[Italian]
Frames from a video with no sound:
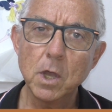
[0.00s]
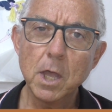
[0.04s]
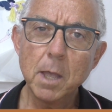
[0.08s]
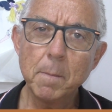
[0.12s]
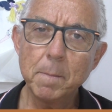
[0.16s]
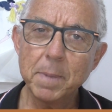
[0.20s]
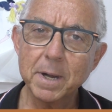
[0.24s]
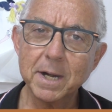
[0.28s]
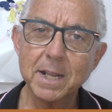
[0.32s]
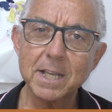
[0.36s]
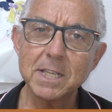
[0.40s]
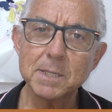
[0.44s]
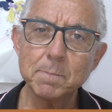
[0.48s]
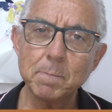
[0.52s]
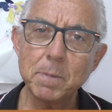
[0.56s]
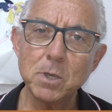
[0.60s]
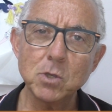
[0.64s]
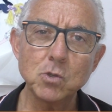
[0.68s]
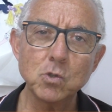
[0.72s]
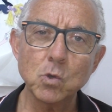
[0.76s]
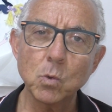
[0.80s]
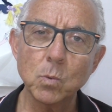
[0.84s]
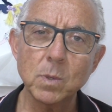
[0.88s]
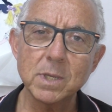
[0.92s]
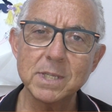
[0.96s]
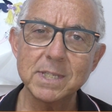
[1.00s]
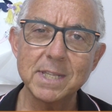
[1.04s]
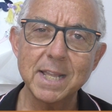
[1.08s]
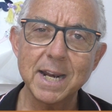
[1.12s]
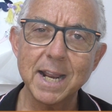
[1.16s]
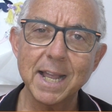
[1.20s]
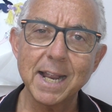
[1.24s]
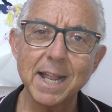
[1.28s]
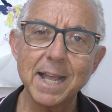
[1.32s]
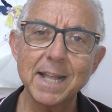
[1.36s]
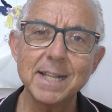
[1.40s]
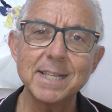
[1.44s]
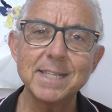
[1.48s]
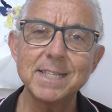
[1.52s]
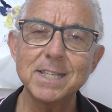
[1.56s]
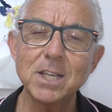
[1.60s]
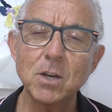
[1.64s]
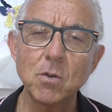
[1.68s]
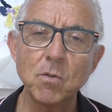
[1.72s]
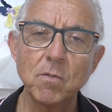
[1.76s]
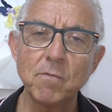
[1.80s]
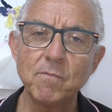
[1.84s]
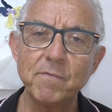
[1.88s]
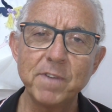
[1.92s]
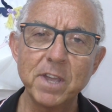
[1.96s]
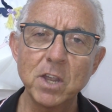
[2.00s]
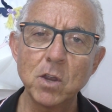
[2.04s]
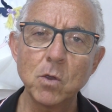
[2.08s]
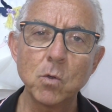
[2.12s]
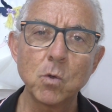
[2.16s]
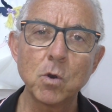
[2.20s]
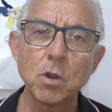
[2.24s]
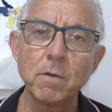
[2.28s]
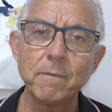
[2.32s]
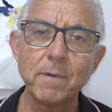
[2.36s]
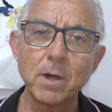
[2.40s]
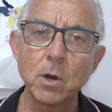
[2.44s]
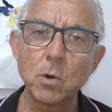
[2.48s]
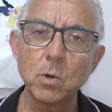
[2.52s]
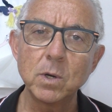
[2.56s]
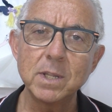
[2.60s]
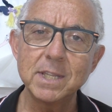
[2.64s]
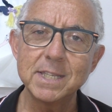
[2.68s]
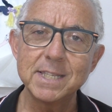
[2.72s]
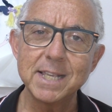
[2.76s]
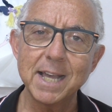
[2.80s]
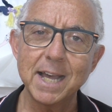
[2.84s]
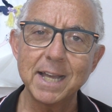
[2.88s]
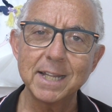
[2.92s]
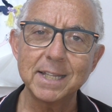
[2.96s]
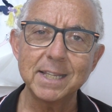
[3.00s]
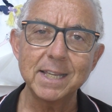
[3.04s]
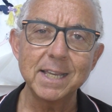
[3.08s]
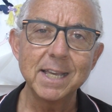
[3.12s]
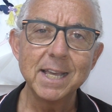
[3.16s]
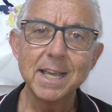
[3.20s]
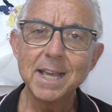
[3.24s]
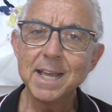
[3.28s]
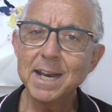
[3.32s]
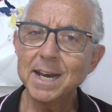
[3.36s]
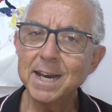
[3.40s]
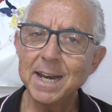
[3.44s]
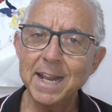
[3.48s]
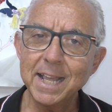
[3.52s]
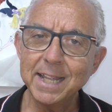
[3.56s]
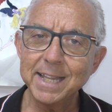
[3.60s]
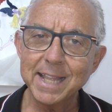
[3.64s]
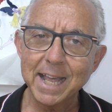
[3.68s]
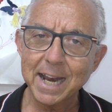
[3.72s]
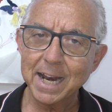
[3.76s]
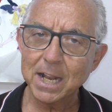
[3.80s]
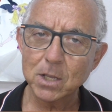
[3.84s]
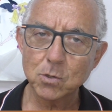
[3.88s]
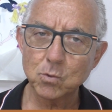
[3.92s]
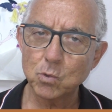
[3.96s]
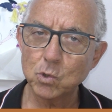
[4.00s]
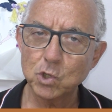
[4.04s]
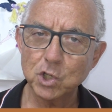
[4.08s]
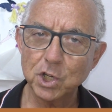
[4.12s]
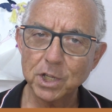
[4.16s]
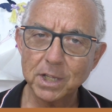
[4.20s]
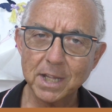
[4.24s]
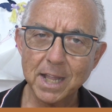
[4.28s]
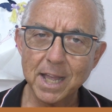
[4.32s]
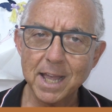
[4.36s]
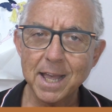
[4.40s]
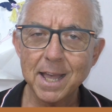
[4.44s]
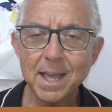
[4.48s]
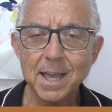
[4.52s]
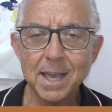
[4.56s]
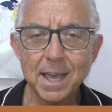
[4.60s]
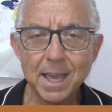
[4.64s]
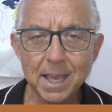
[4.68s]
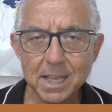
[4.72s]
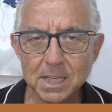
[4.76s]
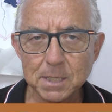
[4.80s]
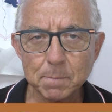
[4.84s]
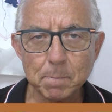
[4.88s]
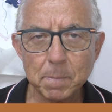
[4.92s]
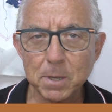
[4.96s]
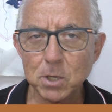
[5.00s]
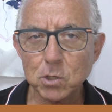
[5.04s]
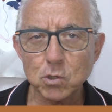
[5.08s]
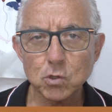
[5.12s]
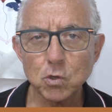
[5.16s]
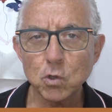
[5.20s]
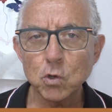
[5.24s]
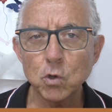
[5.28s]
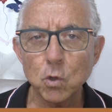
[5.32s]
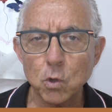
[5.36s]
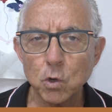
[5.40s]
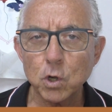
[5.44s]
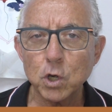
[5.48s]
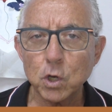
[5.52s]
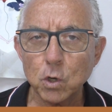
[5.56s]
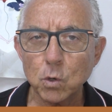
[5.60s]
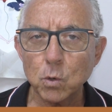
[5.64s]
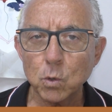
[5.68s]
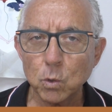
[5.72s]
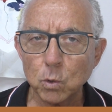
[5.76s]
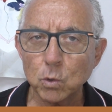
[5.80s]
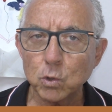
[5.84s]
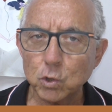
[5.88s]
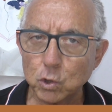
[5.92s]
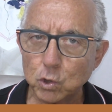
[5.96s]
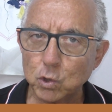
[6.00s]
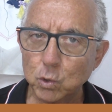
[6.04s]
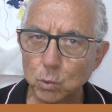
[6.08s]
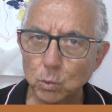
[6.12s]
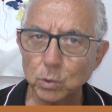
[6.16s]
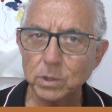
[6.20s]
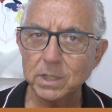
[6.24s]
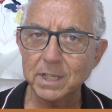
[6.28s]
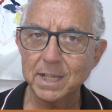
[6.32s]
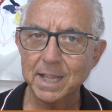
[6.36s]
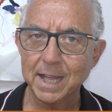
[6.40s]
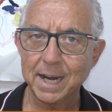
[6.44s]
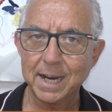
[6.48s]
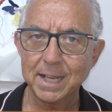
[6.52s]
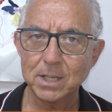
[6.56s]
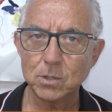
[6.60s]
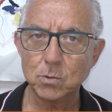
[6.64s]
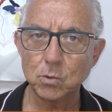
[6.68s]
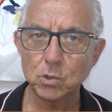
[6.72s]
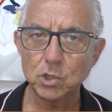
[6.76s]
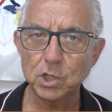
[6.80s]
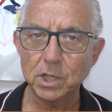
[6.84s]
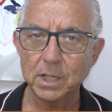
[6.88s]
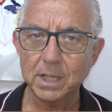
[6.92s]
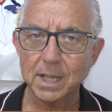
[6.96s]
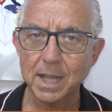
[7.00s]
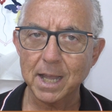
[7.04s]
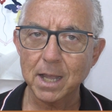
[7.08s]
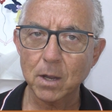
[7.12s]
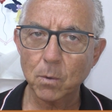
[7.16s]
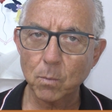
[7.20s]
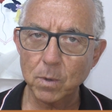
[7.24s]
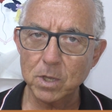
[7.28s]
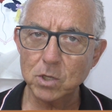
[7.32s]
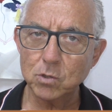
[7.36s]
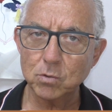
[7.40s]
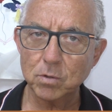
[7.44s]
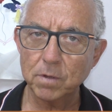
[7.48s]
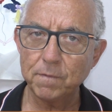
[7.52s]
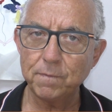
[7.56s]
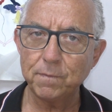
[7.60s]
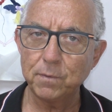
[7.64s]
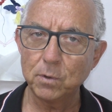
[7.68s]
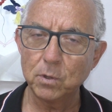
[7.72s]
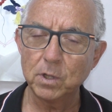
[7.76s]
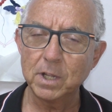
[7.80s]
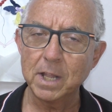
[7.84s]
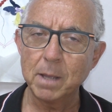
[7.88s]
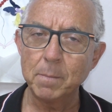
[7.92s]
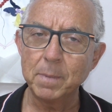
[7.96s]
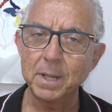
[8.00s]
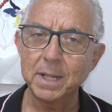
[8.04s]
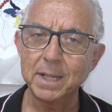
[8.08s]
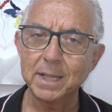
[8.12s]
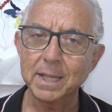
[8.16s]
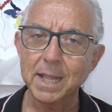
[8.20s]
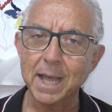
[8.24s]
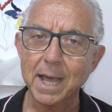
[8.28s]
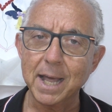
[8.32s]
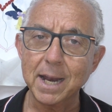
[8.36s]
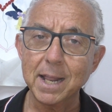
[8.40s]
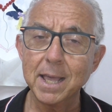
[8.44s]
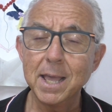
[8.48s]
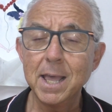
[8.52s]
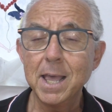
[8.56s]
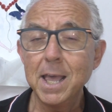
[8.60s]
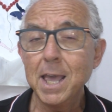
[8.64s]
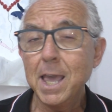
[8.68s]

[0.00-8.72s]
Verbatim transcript: perché spesso questi ragazzi non vengono valorizzati né dalla società e spesso non riconosciuti dalla società, questo è fondamentale.